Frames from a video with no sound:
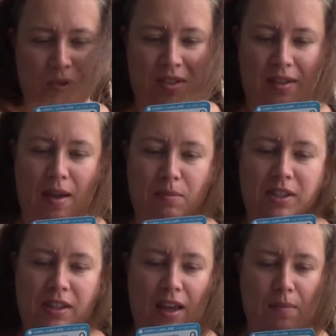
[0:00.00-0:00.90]
que c'est à
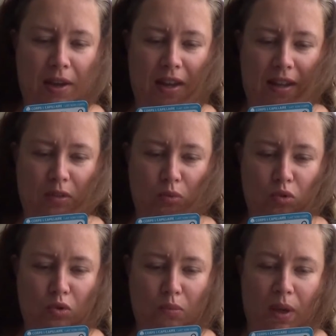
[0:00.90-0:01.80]
appliquer après la
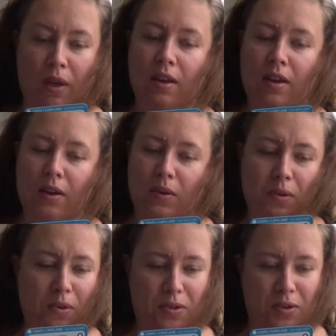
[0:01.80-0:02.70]
douche, le bain
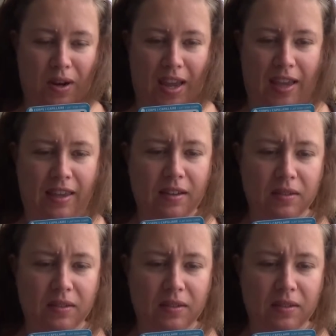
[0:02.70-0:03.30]
ou le soleil.